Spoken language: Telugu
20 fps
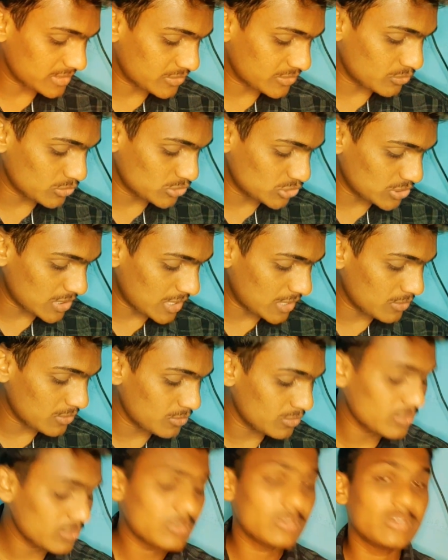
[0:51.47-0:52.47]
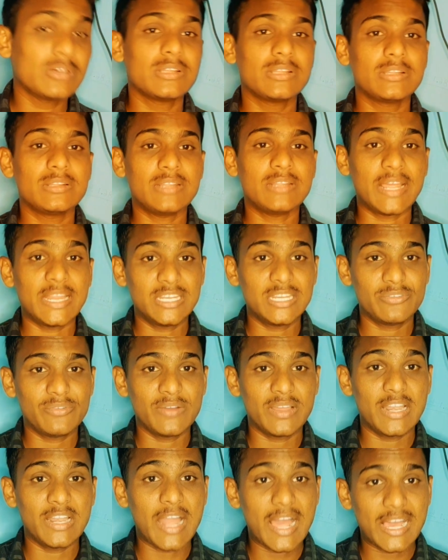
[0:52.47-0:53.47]
కృష్ణాలో నైంటీ
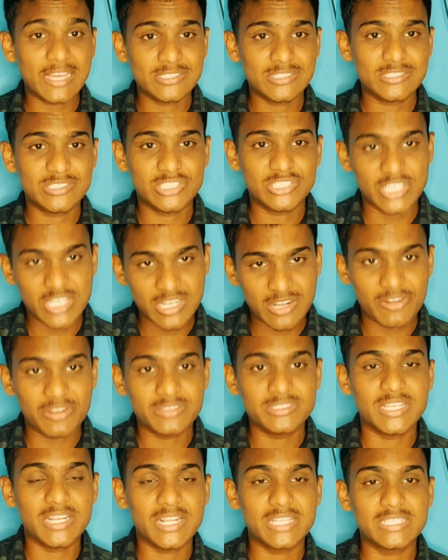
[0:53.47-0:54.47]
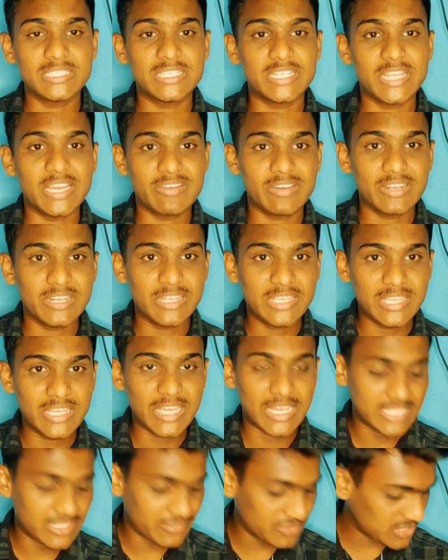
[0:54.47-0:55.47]
ఫైవ్ ల్యాక్స్ షేర్ రావడం జరిగింది డే వన్కి
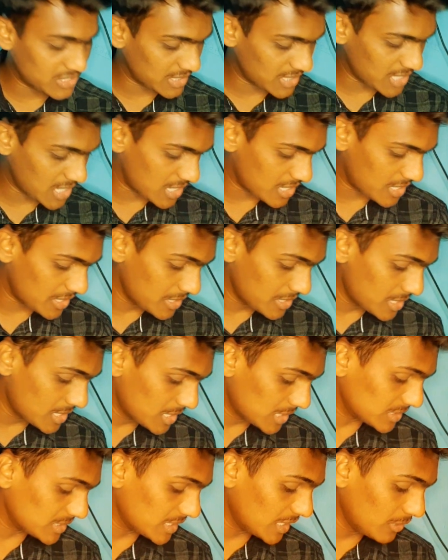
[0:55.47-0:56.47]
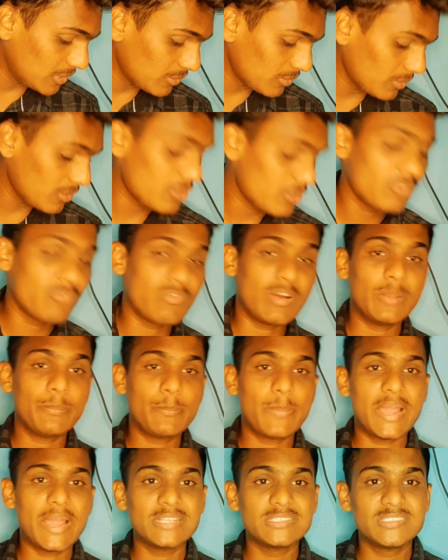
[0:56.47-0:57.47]
అదేవిధంగా నెల్లూరులో వన్
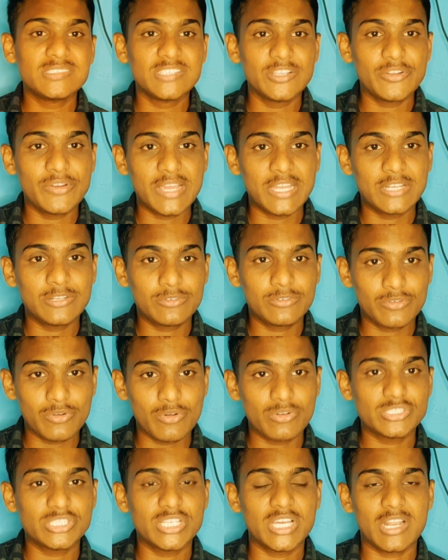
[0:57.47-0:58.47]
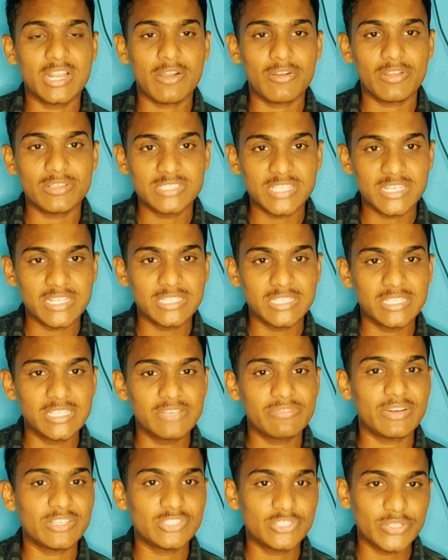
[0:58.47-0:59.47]
పాయింట్ జీరో ఎయిట్ క్రోర్ షేర్ రావడం జరిగింది
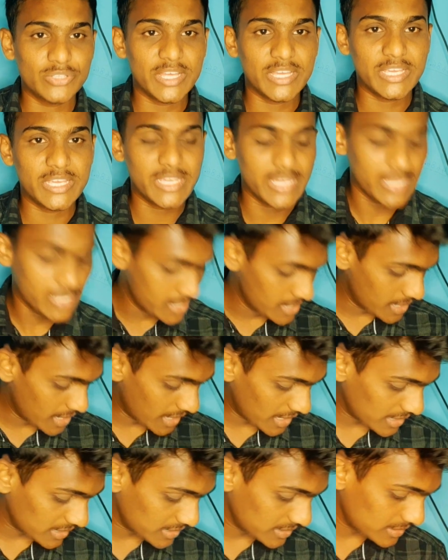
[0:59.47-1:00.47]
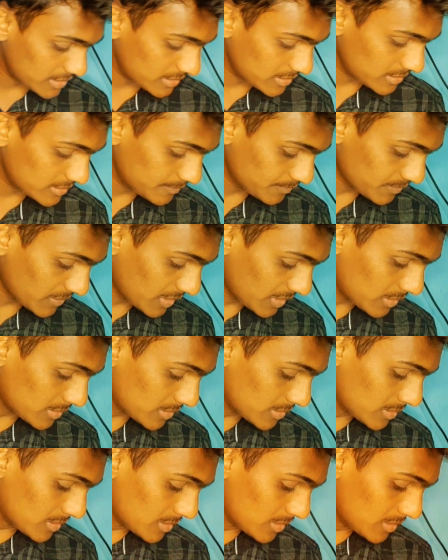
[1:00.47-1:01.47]
ఫస్ట్ డేకి అండ్
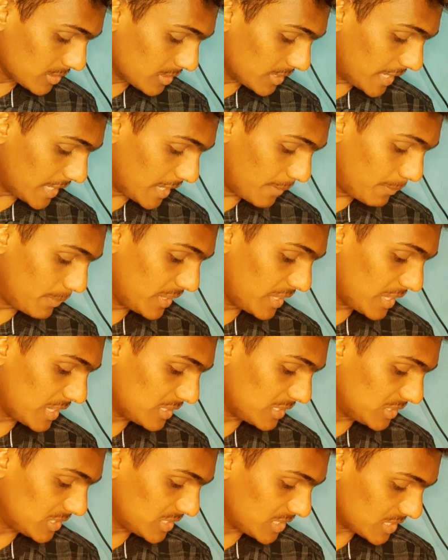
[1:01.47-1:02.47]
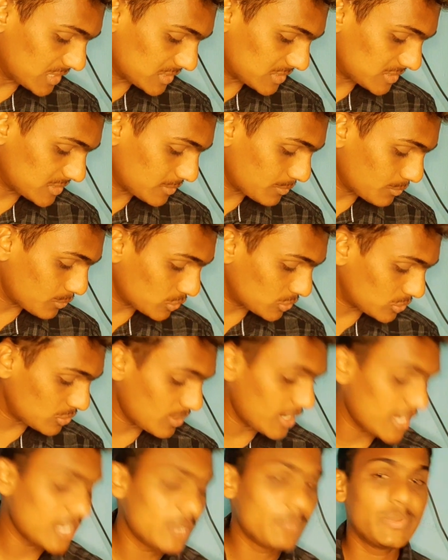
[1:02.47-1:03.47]
ఏపీ అండ్ టీఎస్
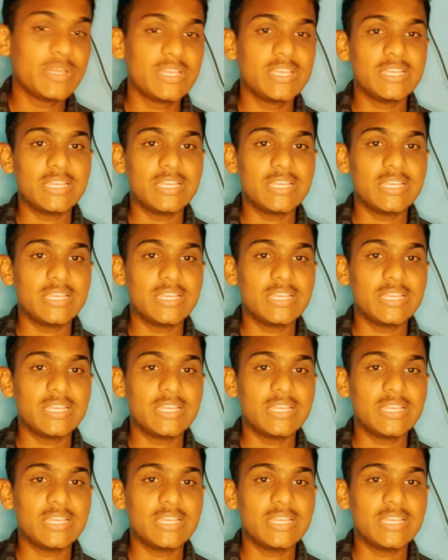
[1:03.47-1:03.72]
మొత్తం కలిపి